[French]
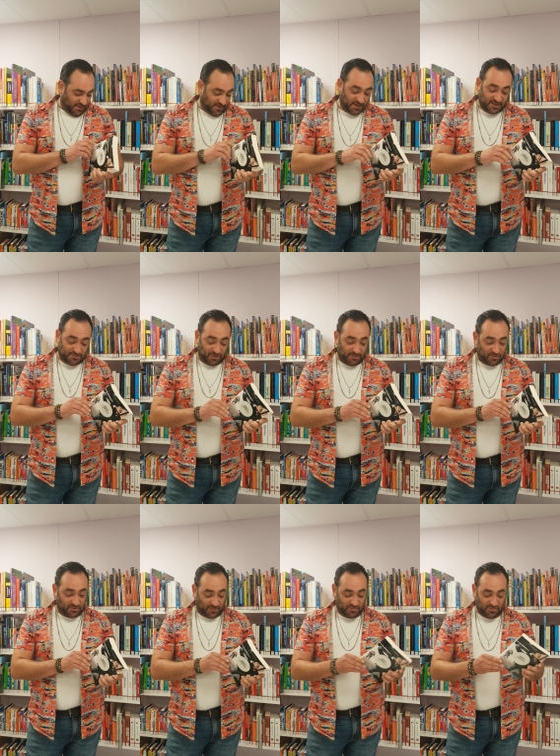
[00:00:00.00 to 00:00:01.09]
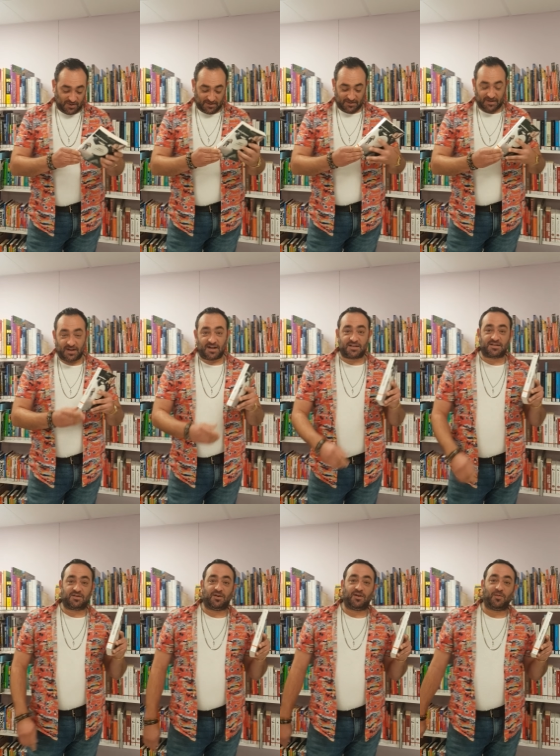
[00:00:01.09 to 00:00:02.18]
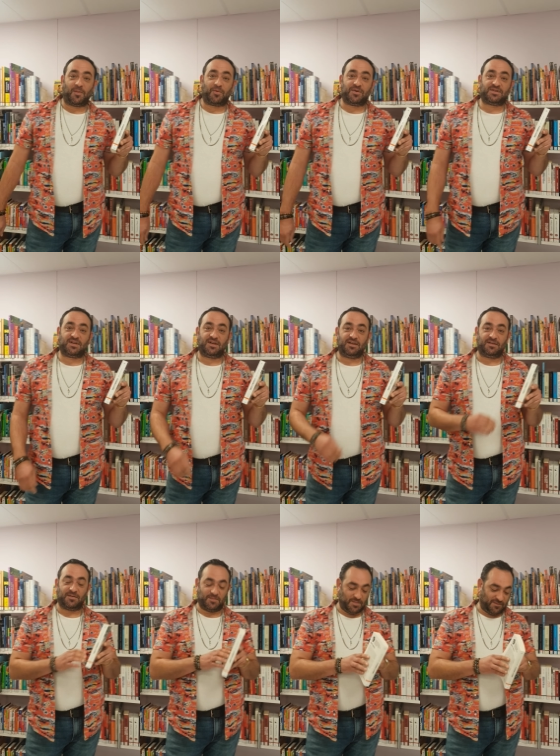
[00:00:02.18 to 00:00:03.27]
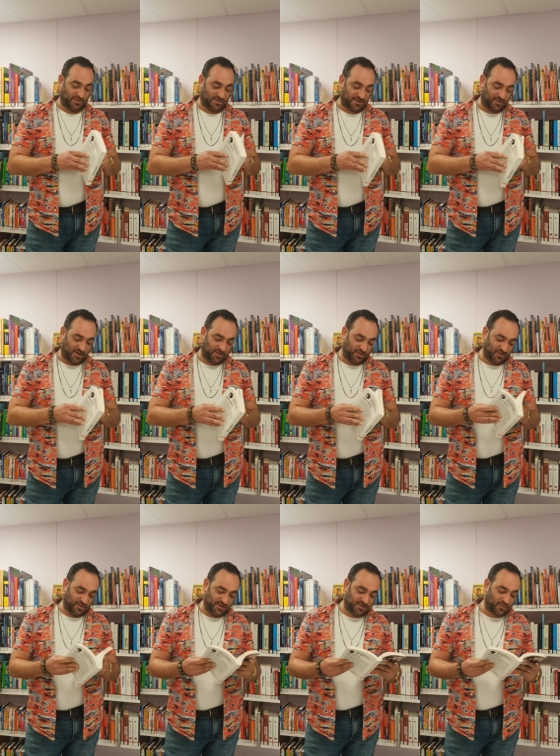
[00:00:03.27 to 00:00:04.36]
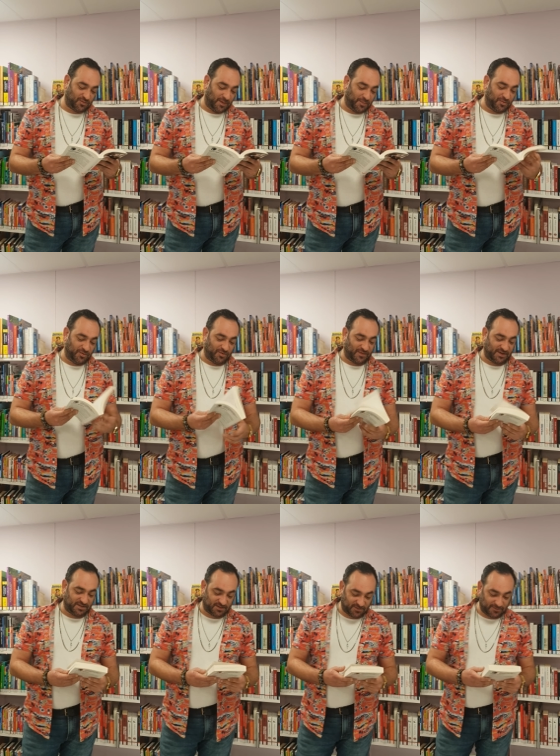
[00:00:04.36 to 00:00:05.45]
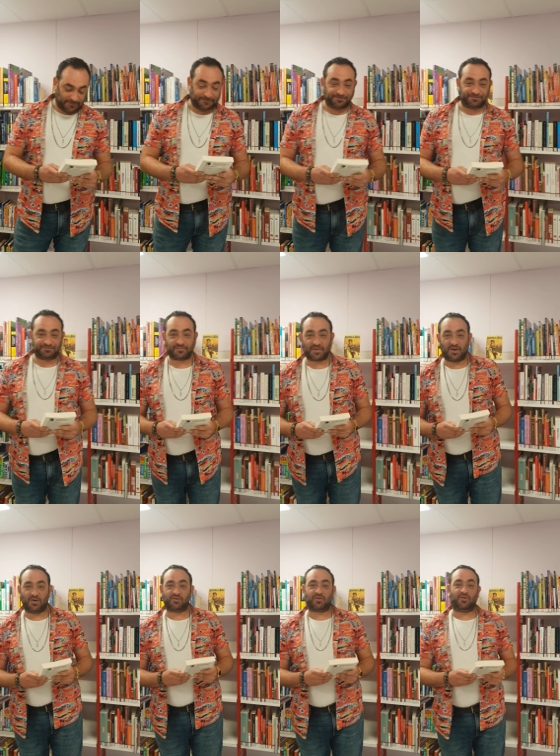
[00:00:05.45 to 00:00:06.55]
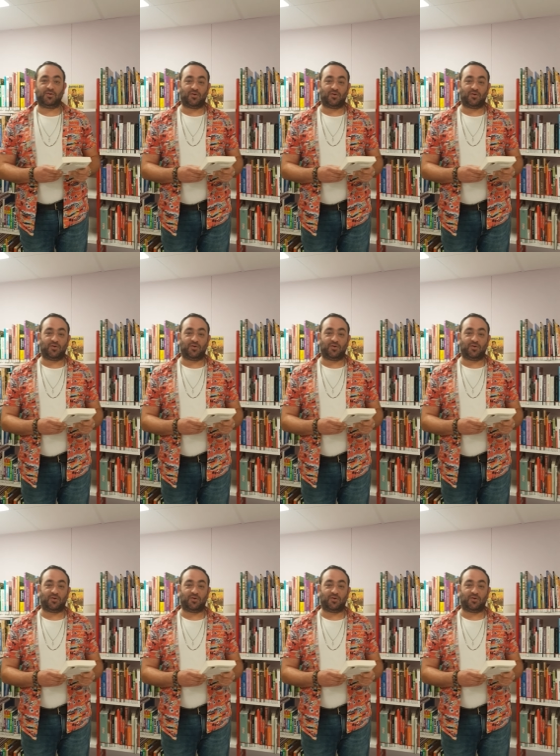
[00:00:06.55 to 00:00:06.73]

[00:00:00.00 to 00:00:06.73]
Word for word: il est disponible au boule, hein. il est classé dans les romans policiers. Mais il faut savoir qu'il se trouve un peu, on va dire, euh, entre le